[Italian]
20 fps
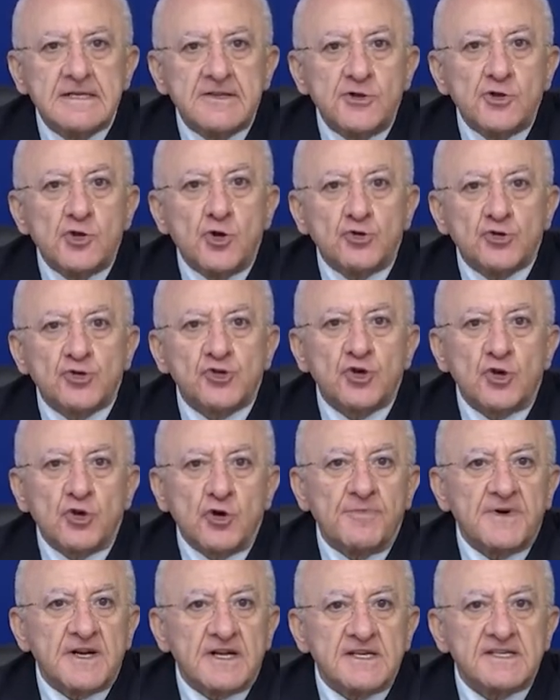non
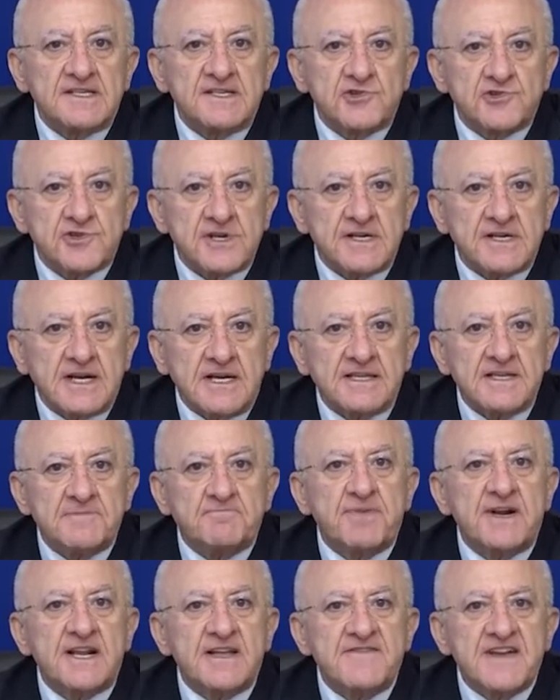solo perché si cerca di
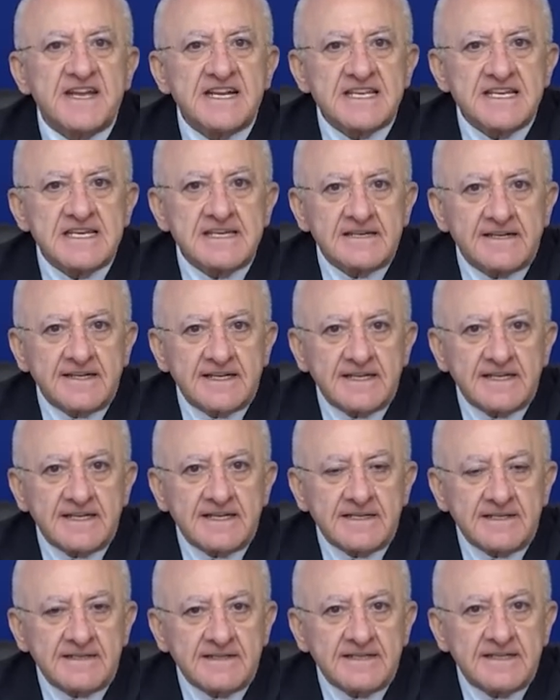
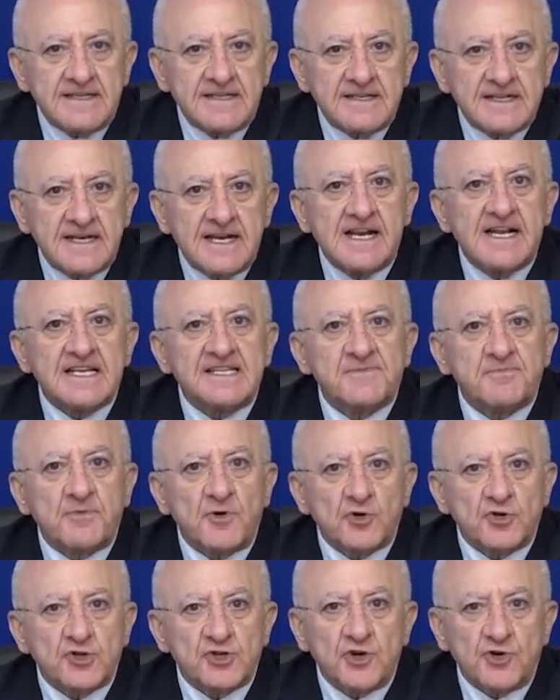prevenire
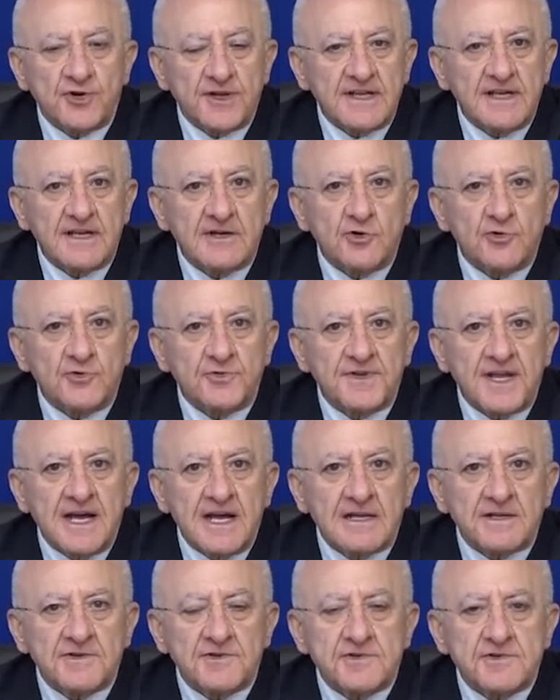l'esplosione del
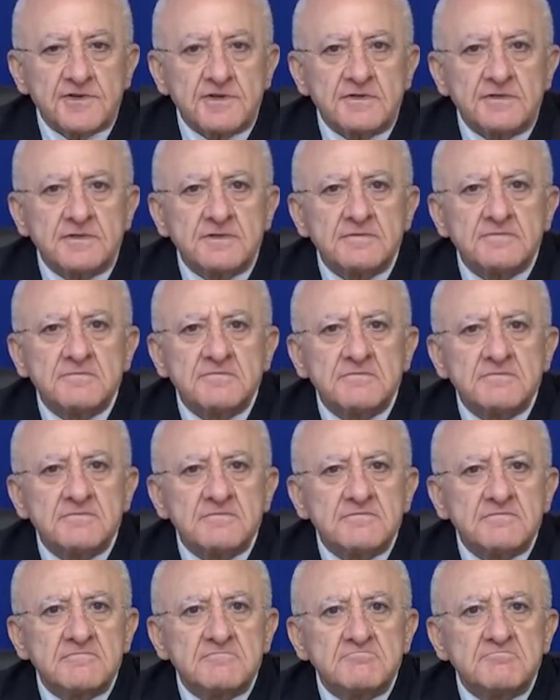contagio.
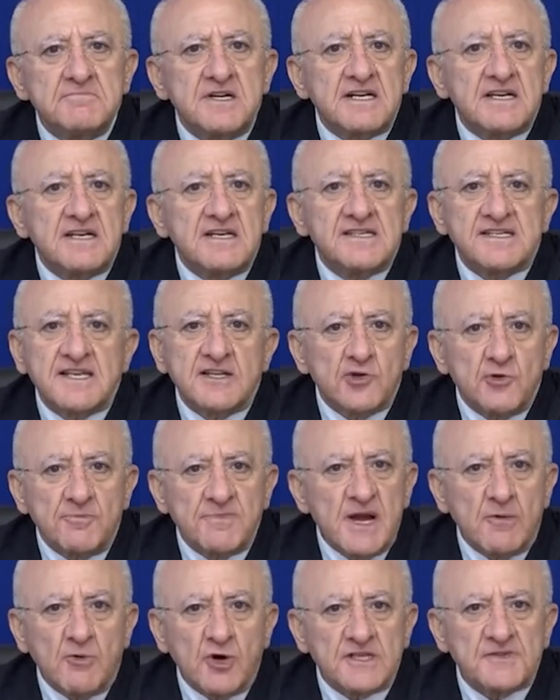Perché se
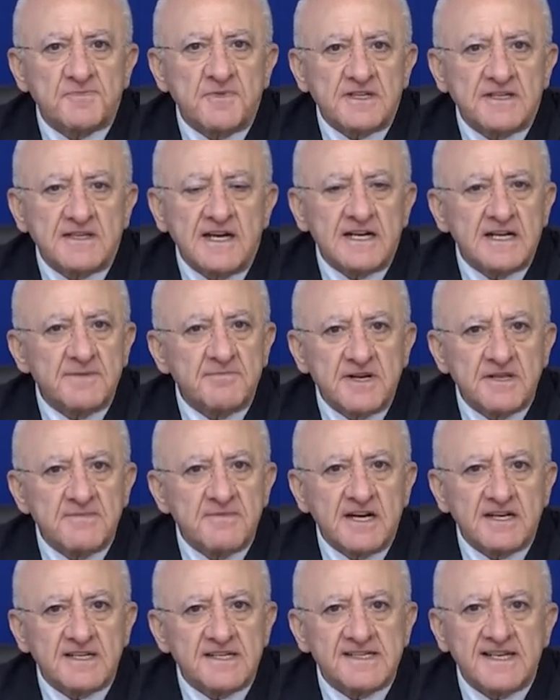dobbiamo aspettare
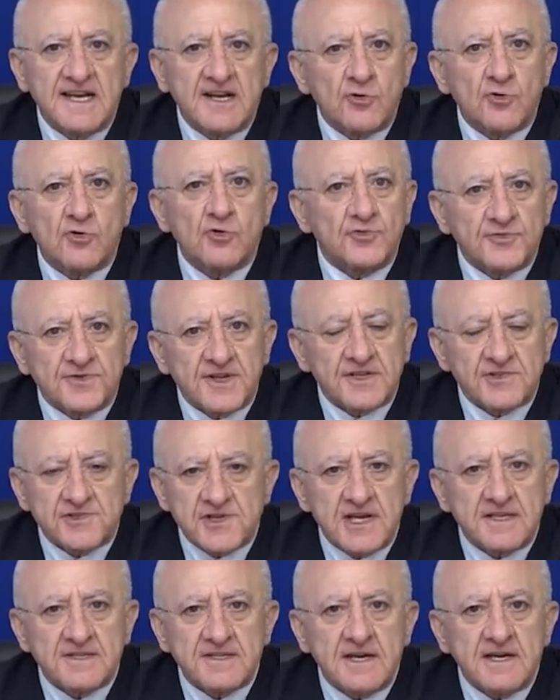prima che siano
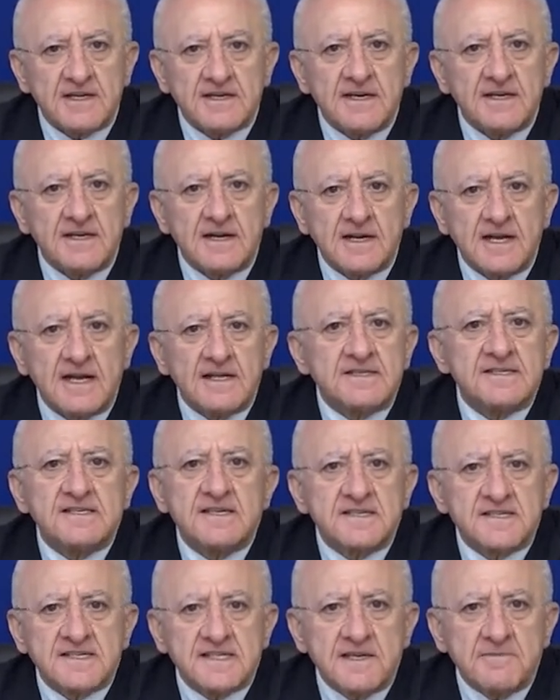contagiati anche i
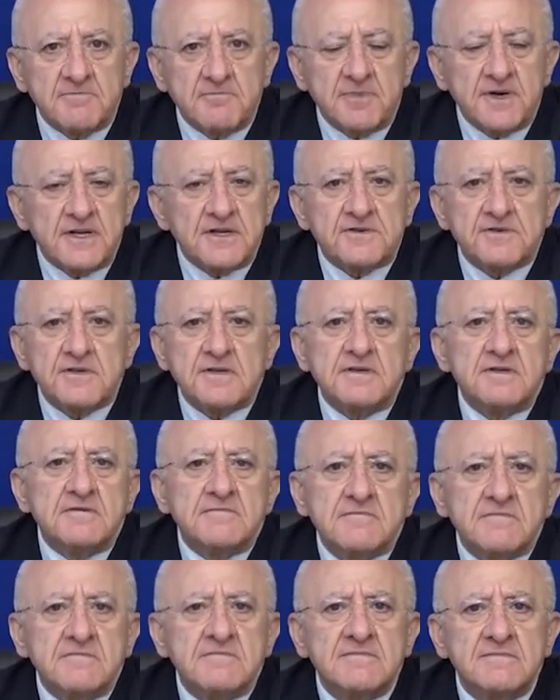ragazzi è
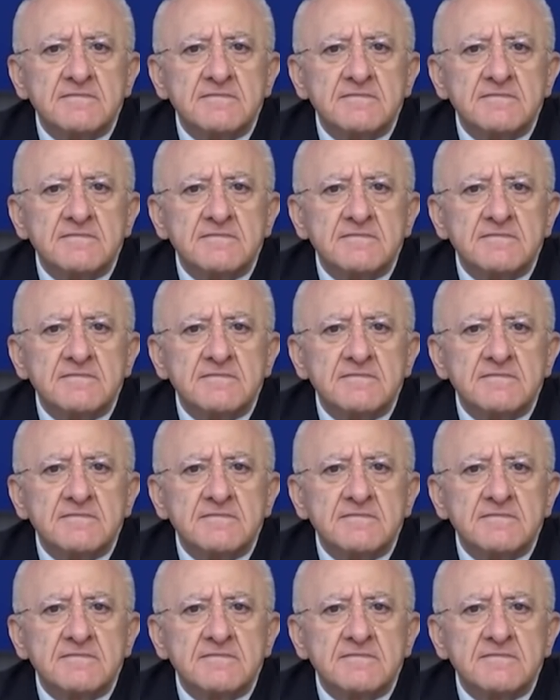semplice.